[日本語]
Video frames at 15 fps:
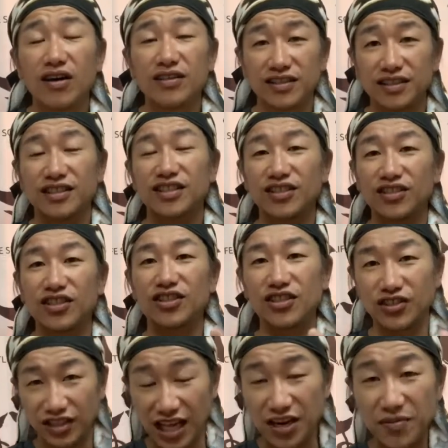うん、その、
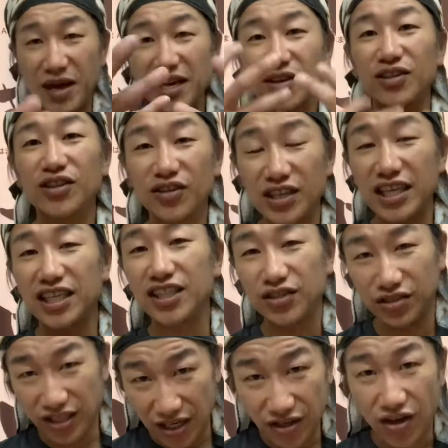その頼まれ事をね、引き
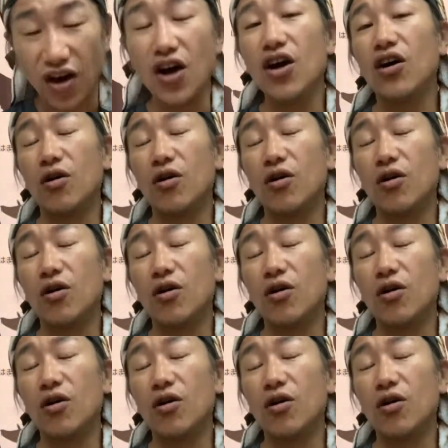受けるよ。